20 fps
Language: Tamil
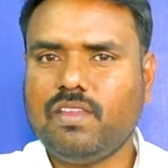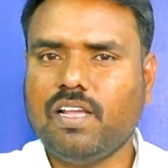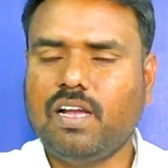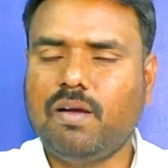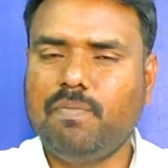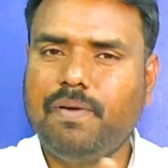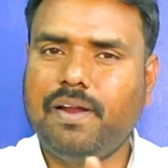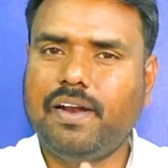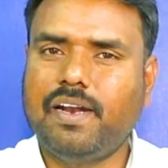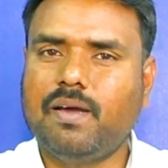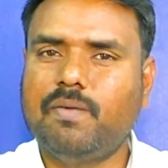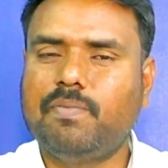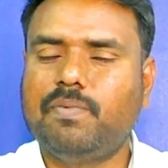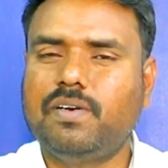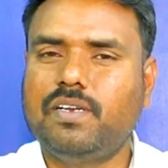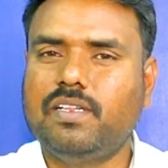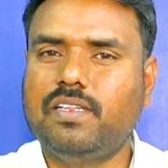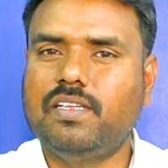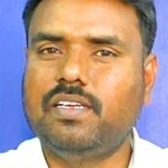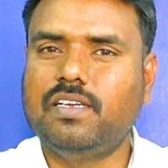அப்போ என்ன
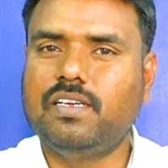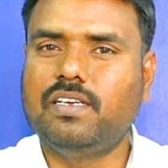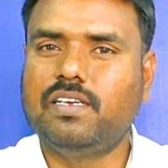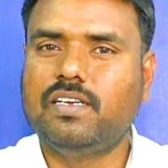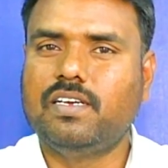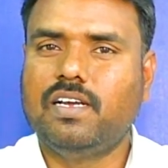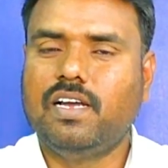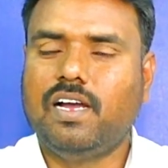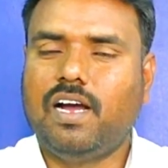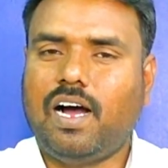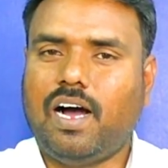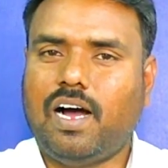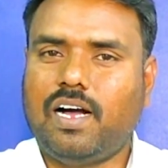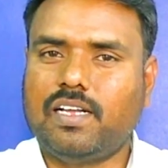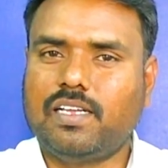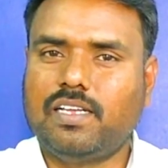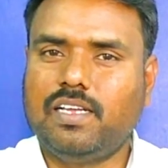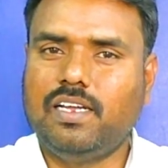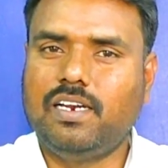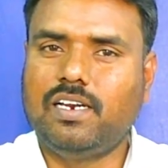பண்ணுது
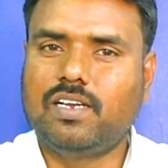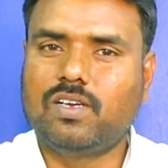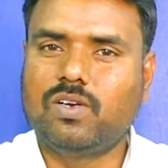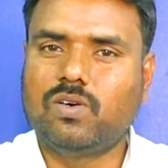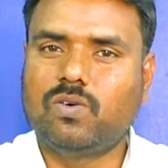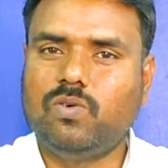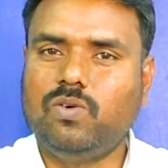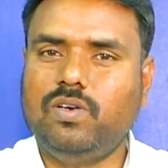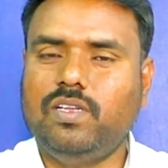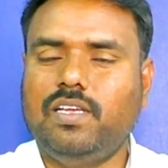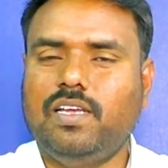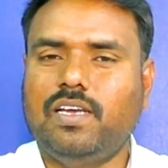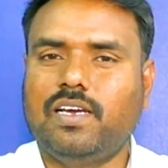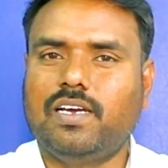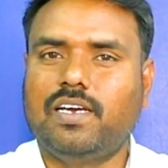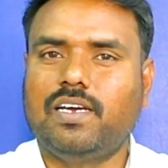அங்கே இருக்கக்கூடிய